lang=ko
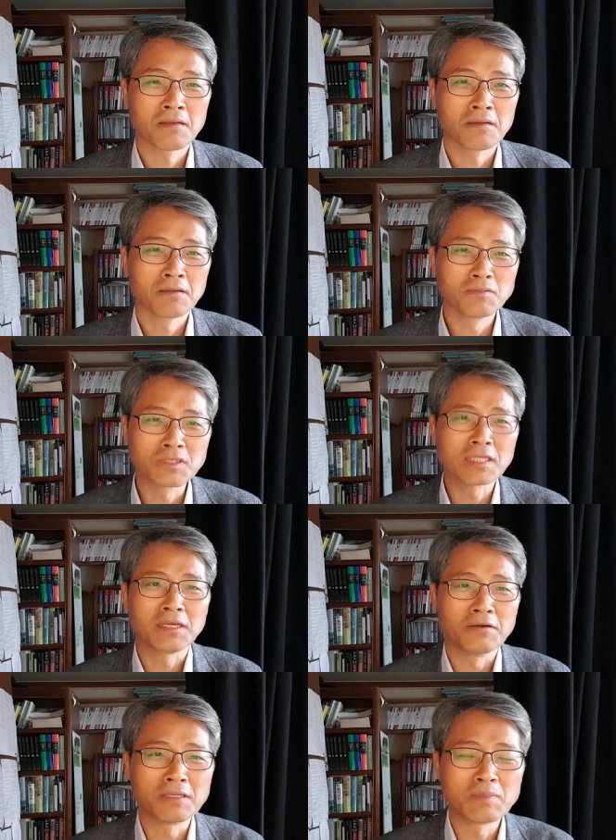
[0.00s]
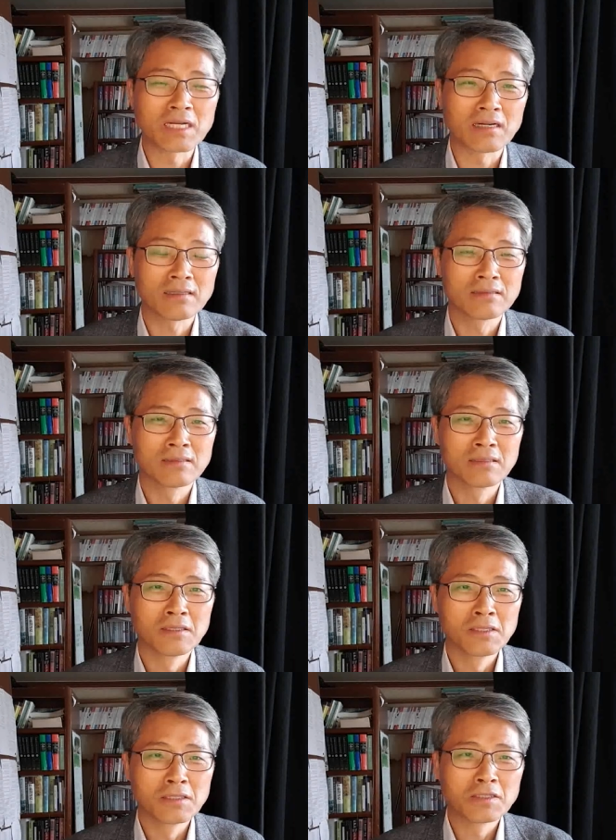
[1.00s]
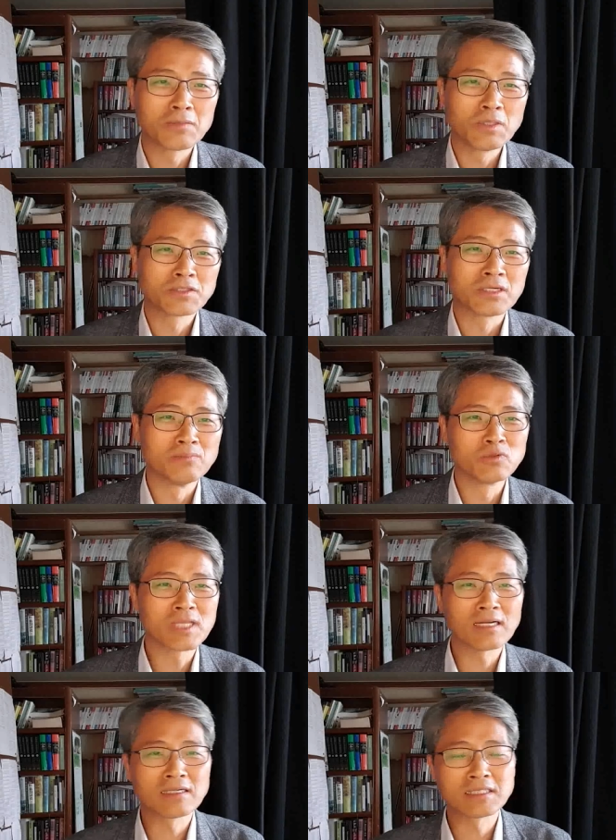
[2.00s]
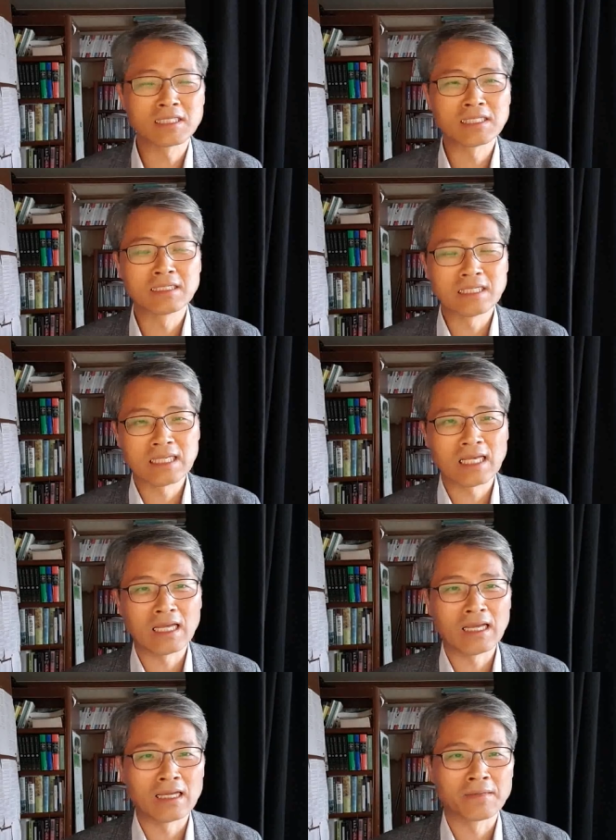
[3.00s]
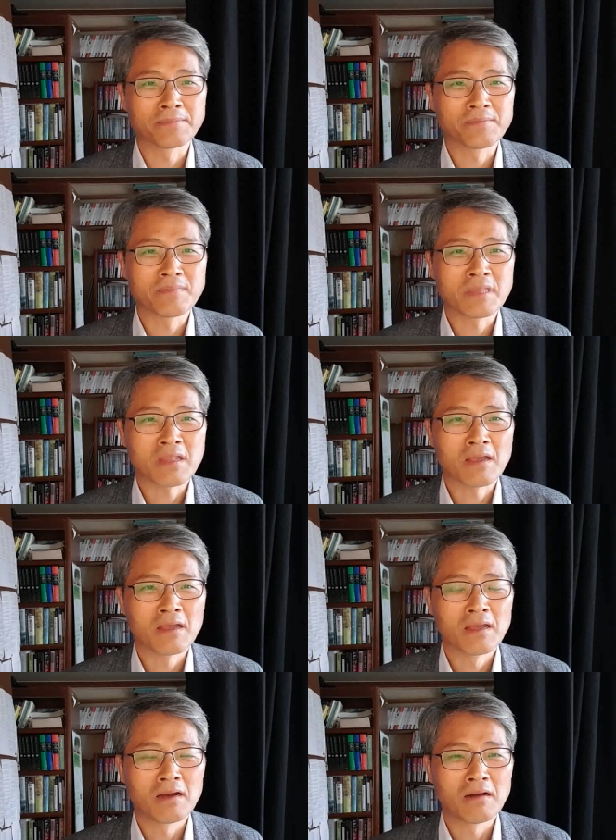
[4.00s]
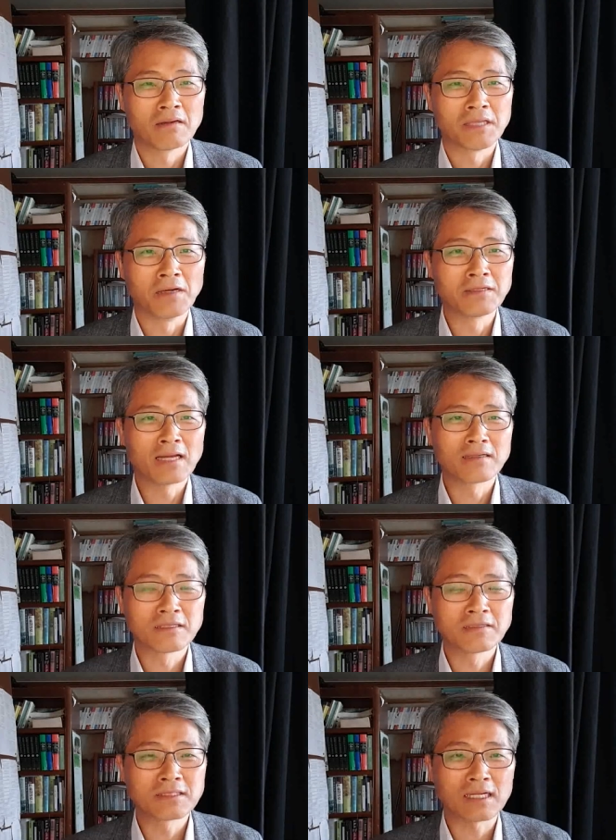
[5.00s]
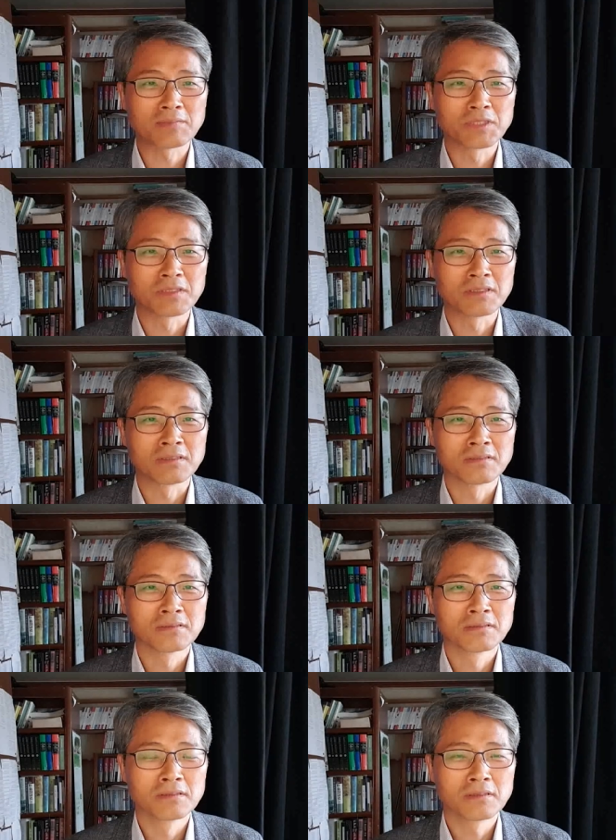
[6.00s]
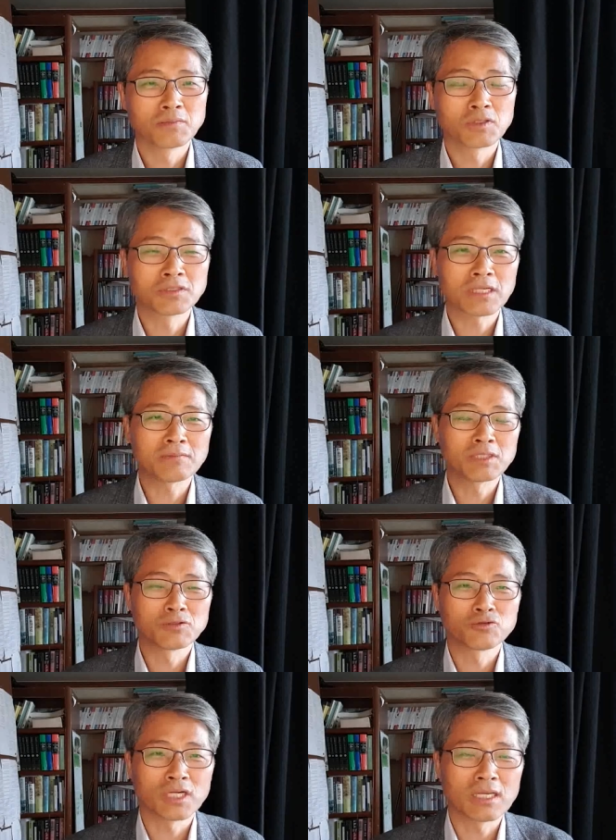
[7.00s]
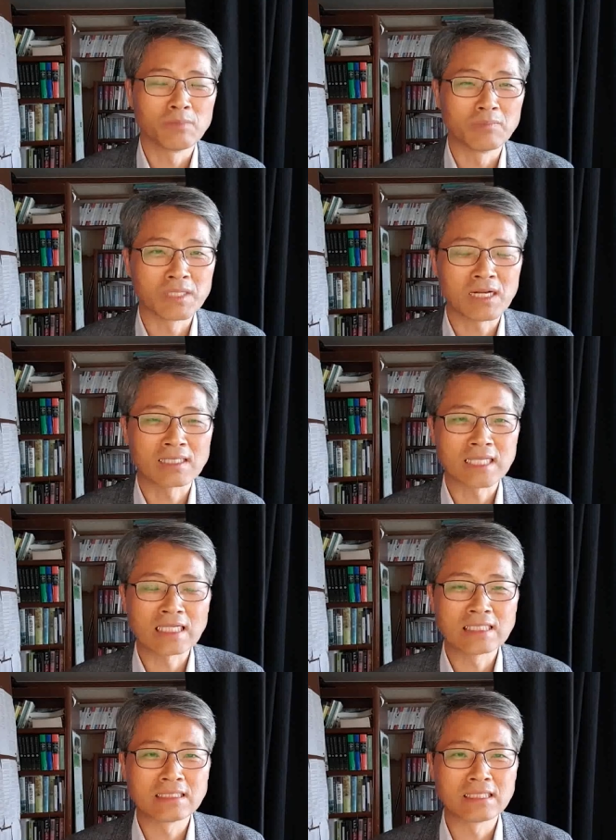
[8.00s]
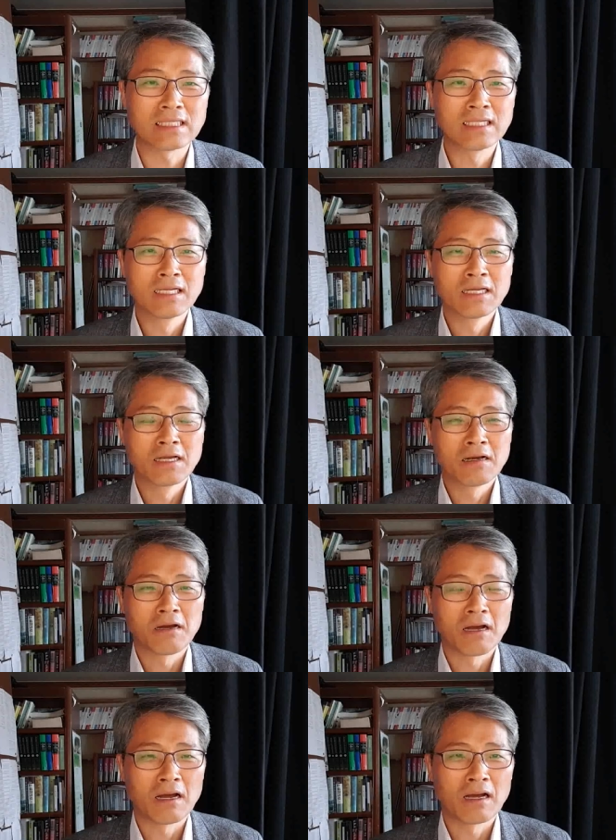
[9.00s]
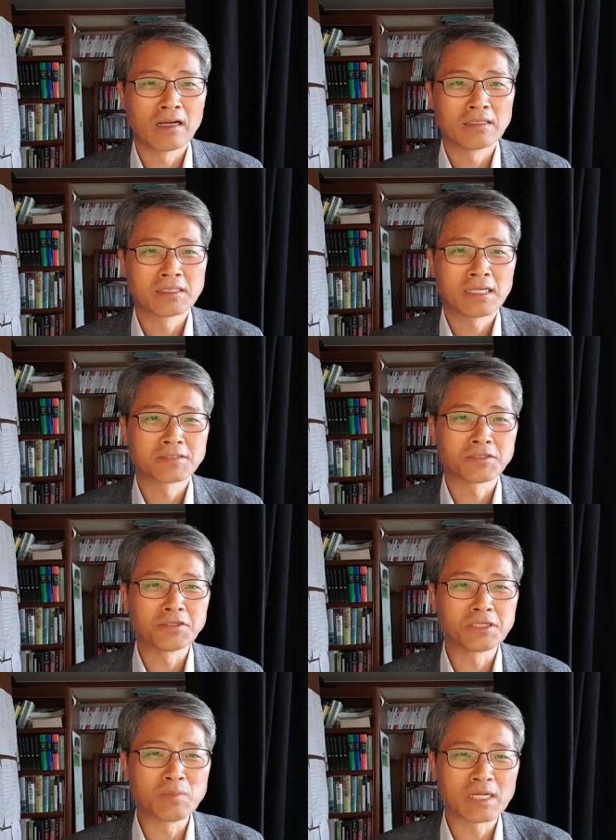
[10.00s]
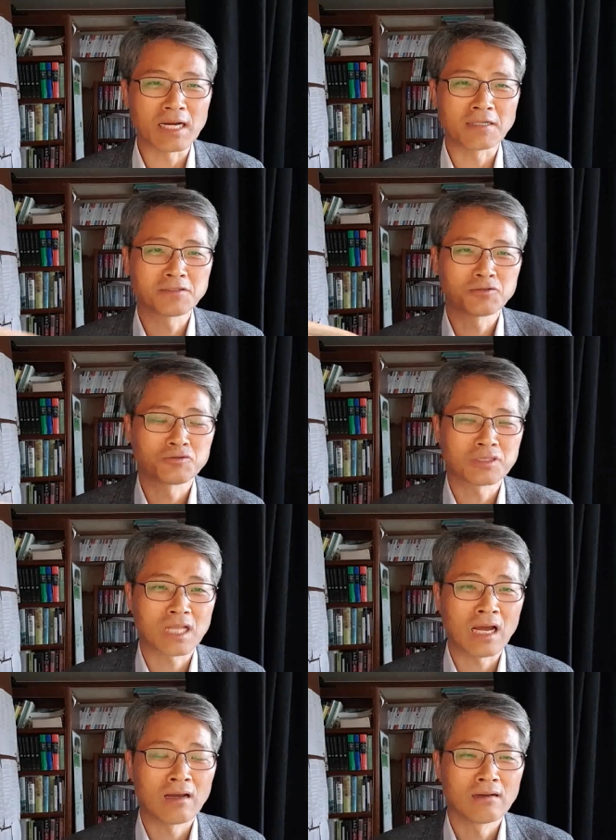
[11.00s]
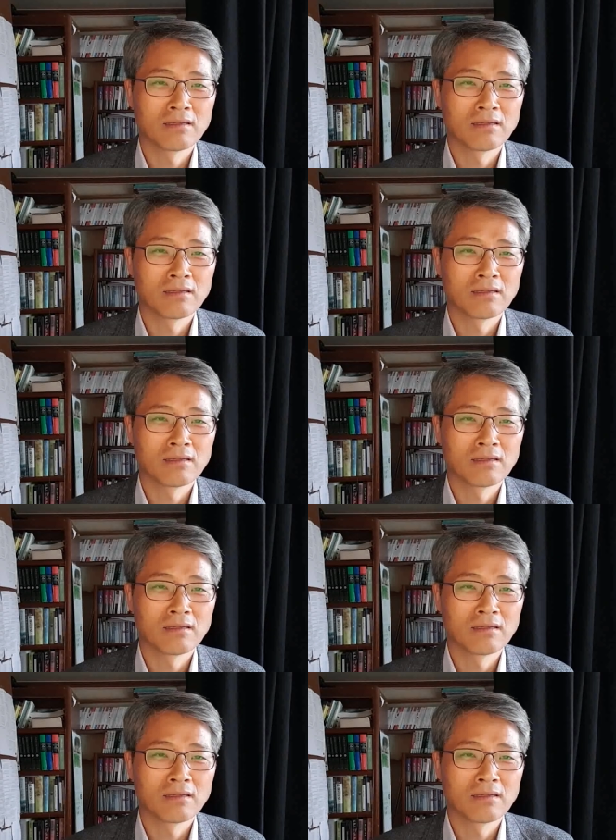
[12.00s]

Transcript: 여러분 그게 예언입니까? 그러면 선무당 같이 그렇게 어, 예언하는 그런 사람들은 그럼 그사람들 주장이 뭡니까? 자기들이 아, 이렇게 성령님이 가르쳐 주셨다.